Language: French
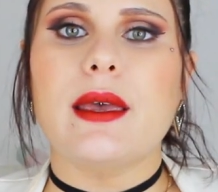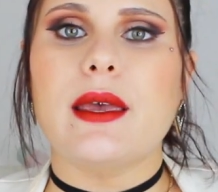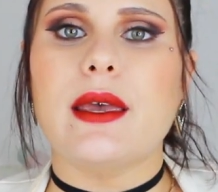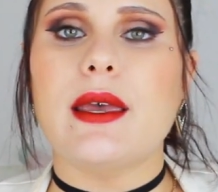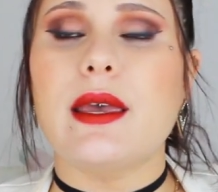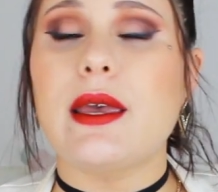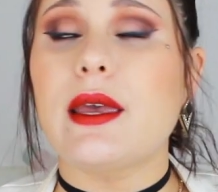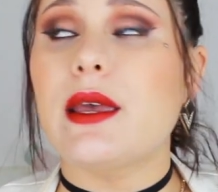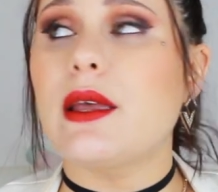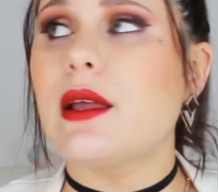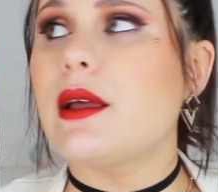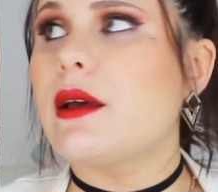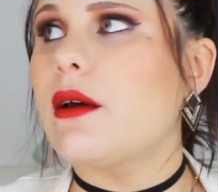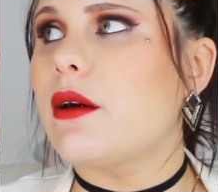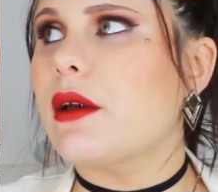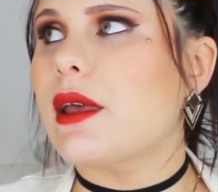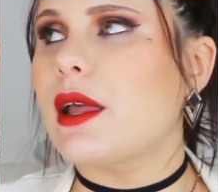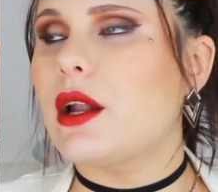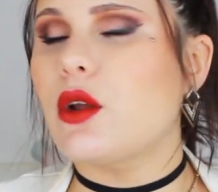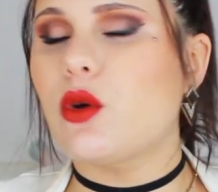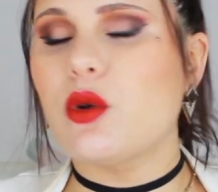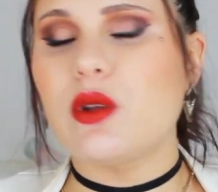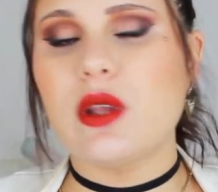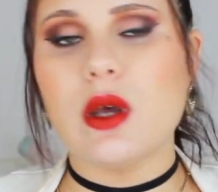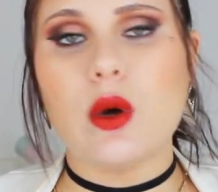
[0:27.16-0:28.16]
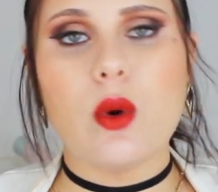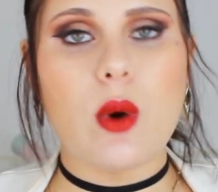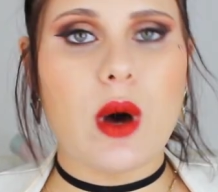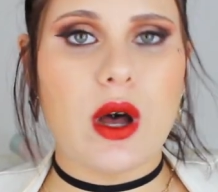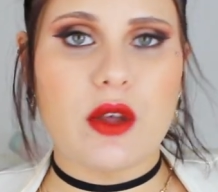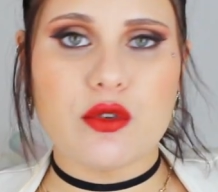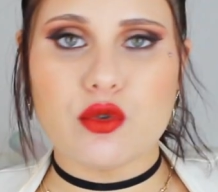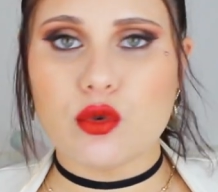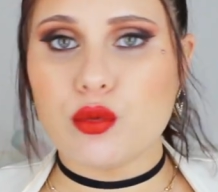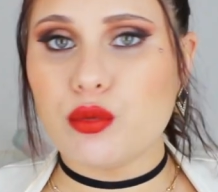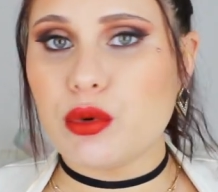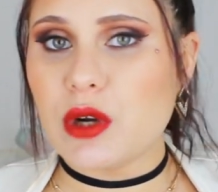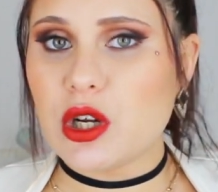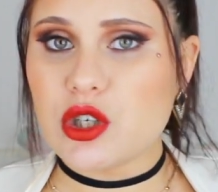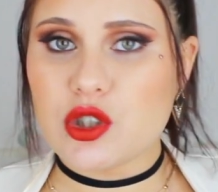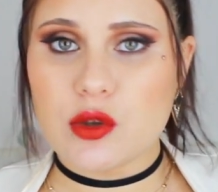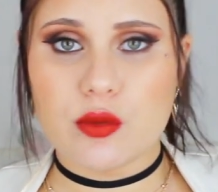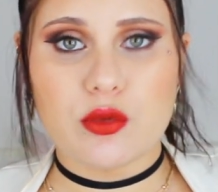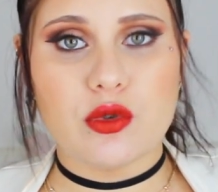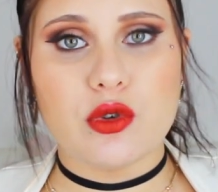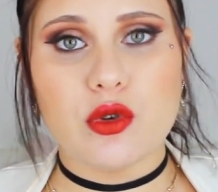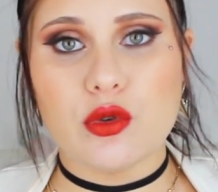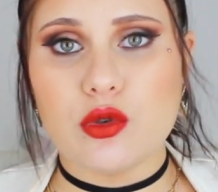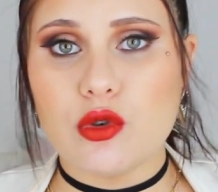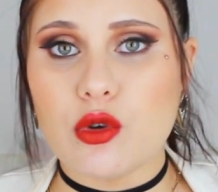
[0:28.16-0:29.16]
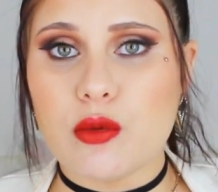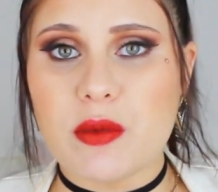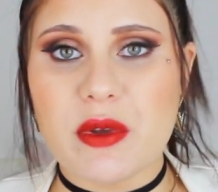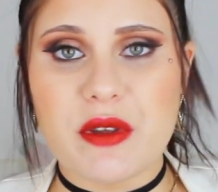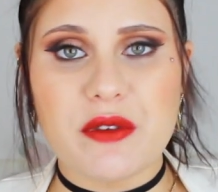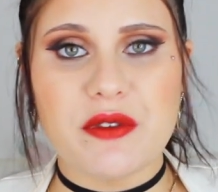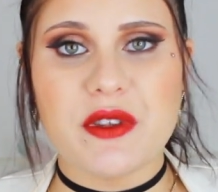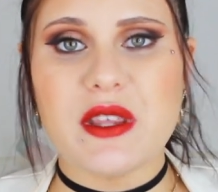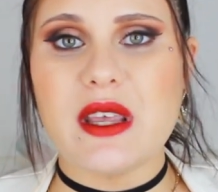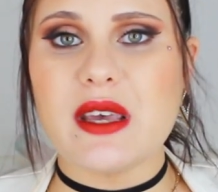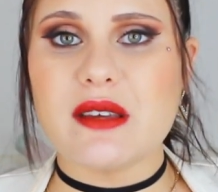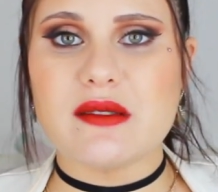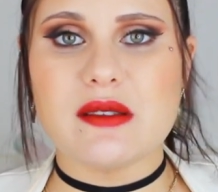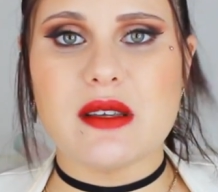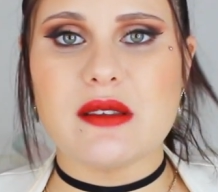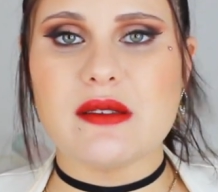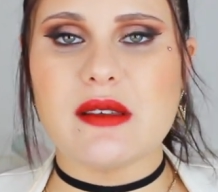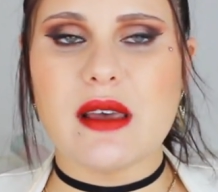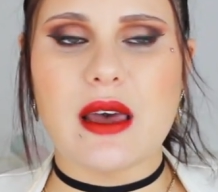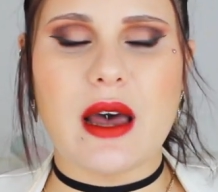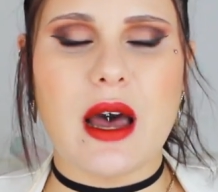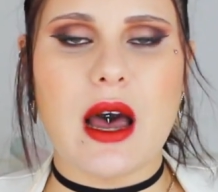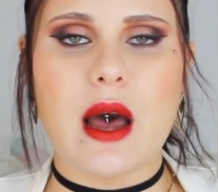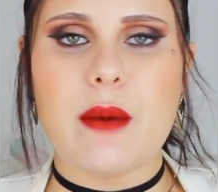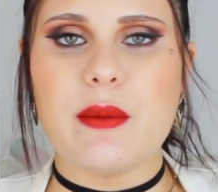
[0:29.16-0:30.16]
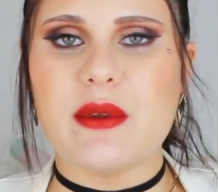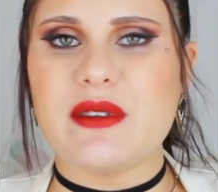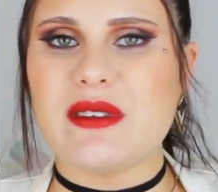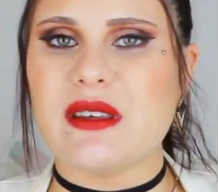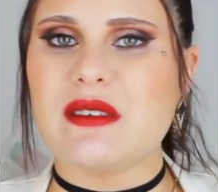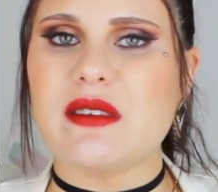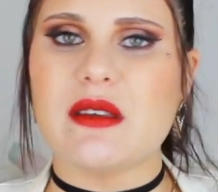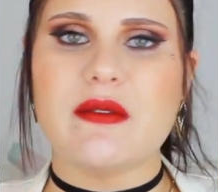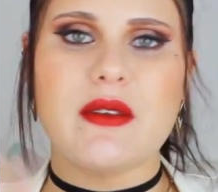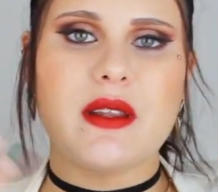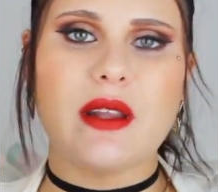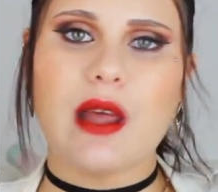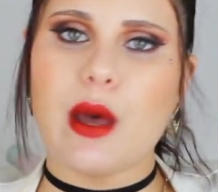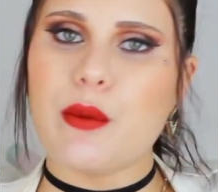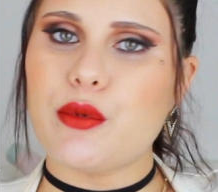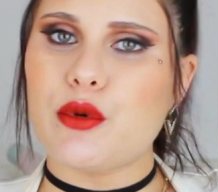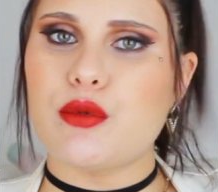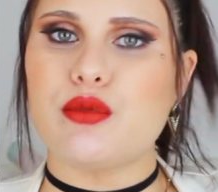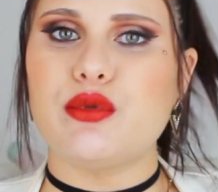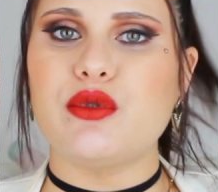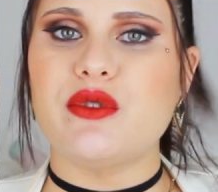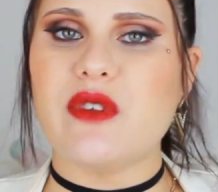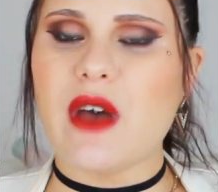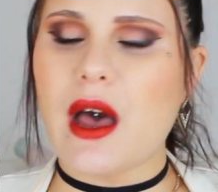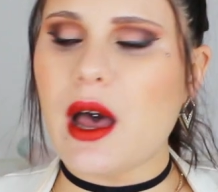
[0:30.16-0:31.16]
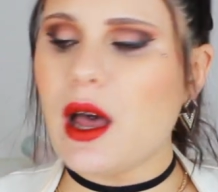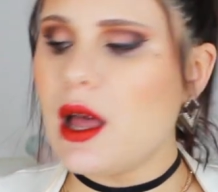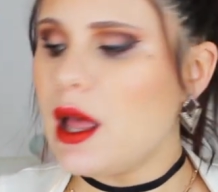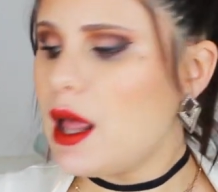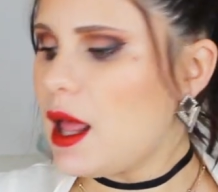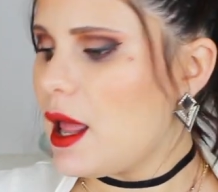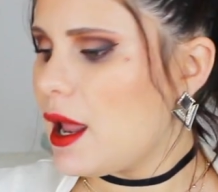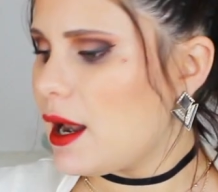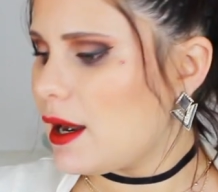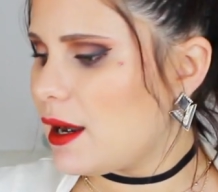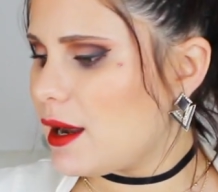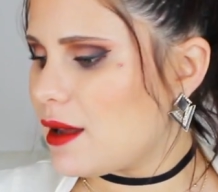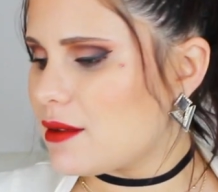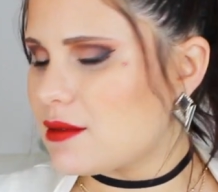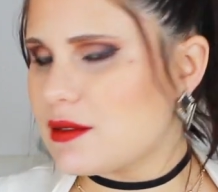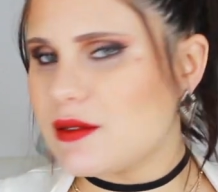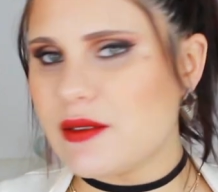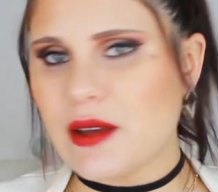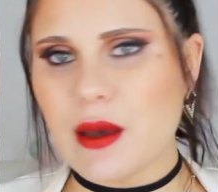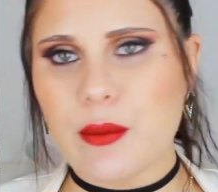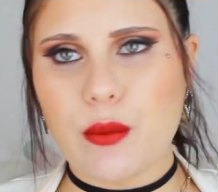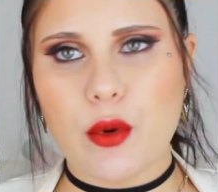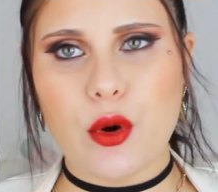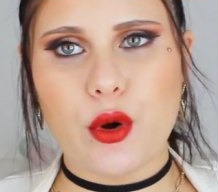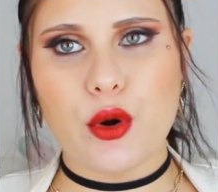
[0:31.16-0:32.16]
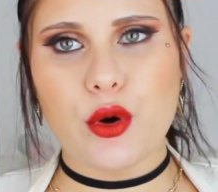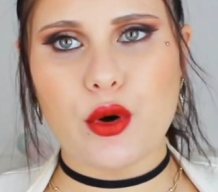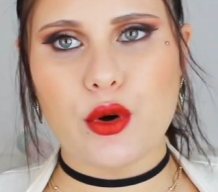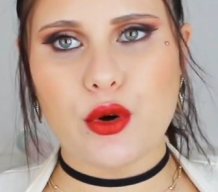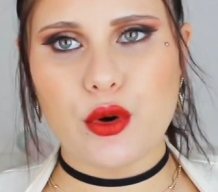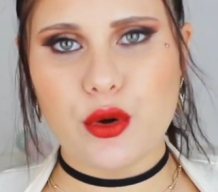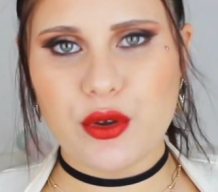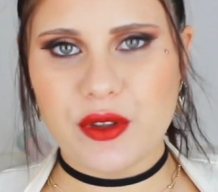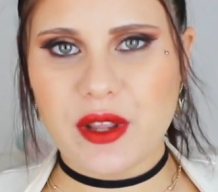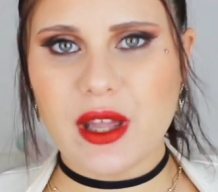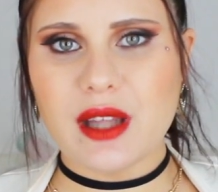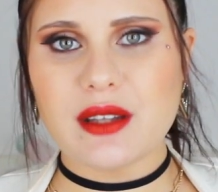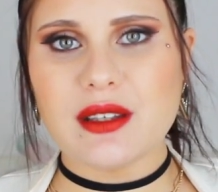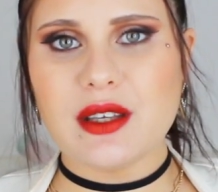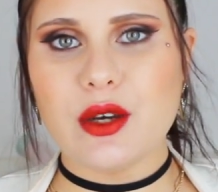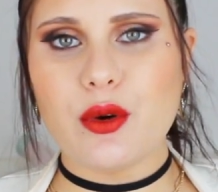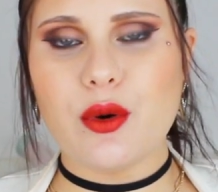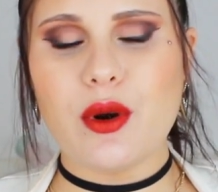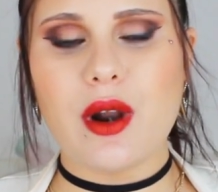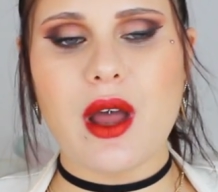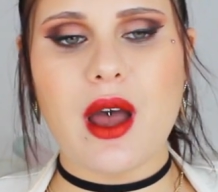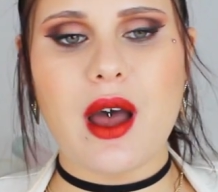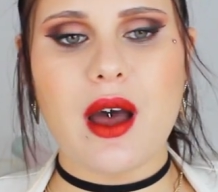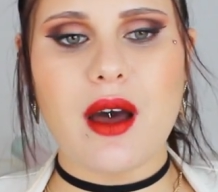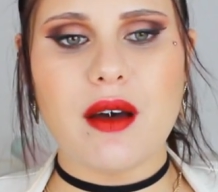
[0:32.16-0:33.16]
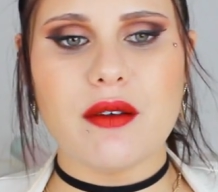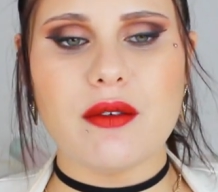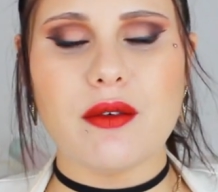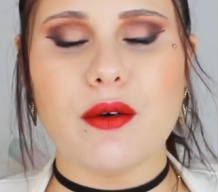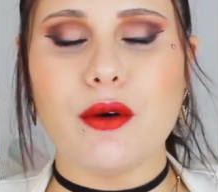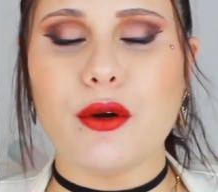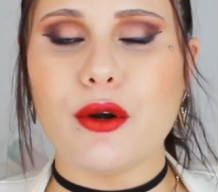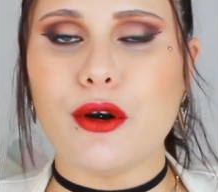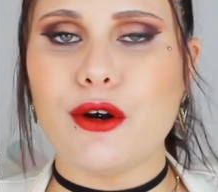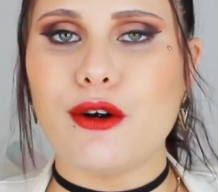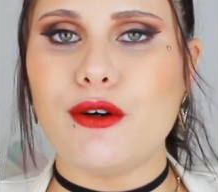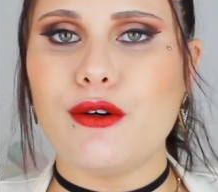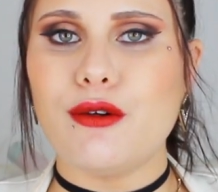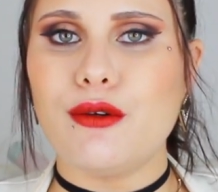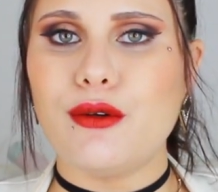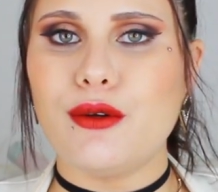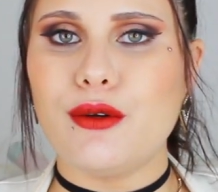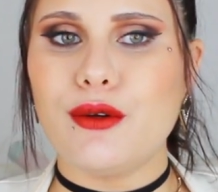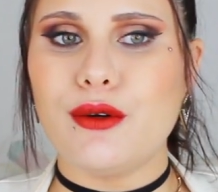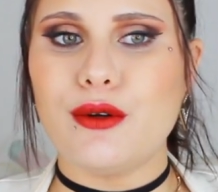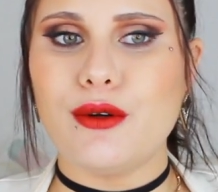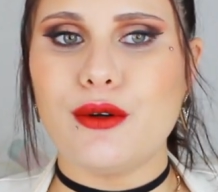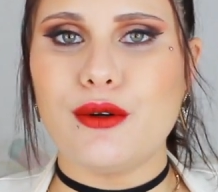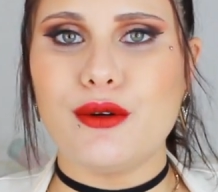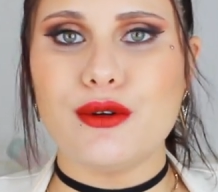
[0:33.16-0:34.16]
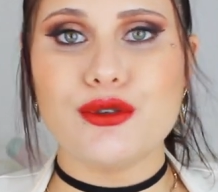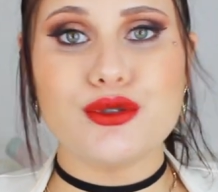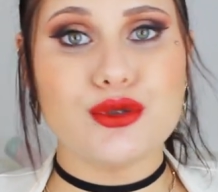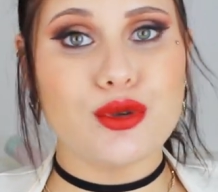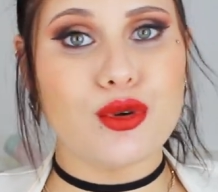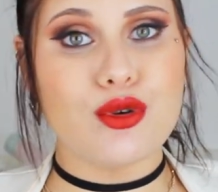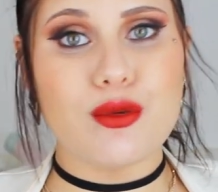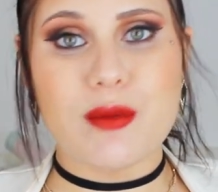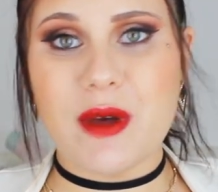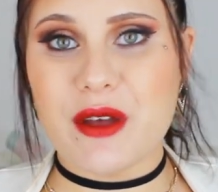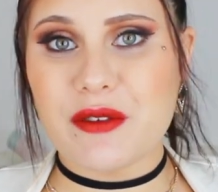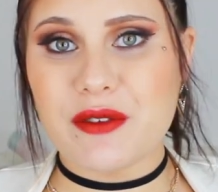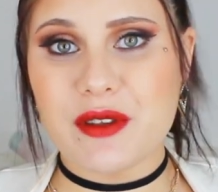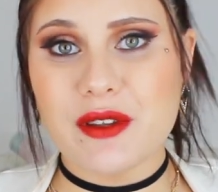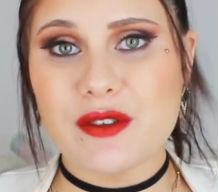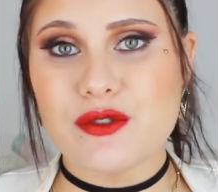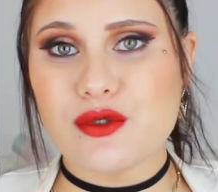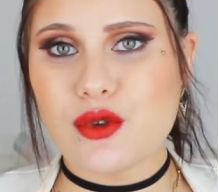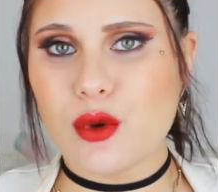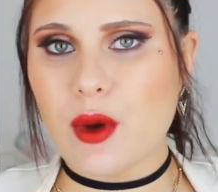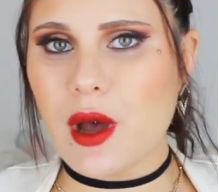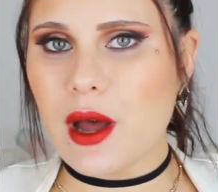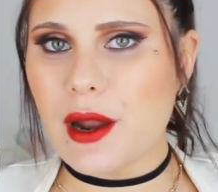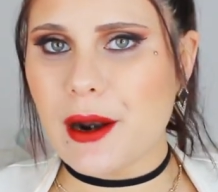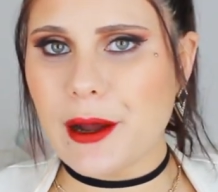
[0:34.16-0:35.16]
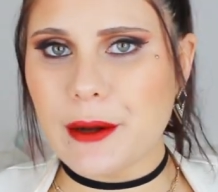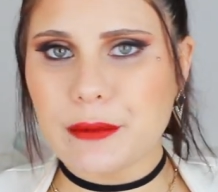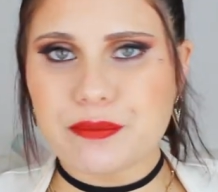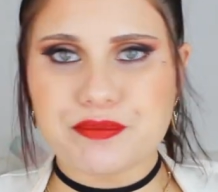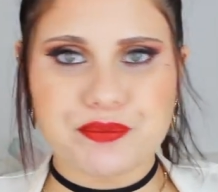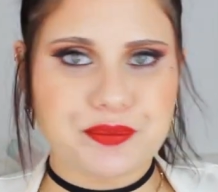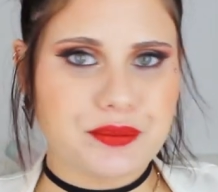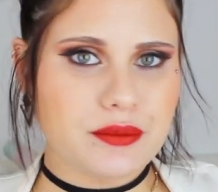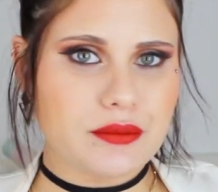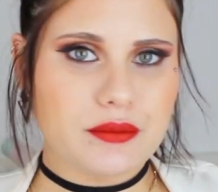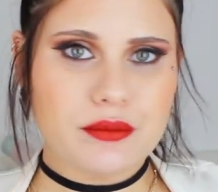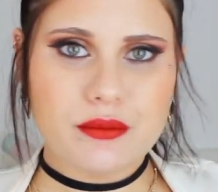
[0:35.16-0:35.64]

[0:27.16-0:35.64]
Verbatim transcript: et euh, quelques décorations pour la chambre de, mes filles etc mais ça ça viendra un peu plus tard là c'est vraiment le dernier haul avant le, jour où ma fille sera là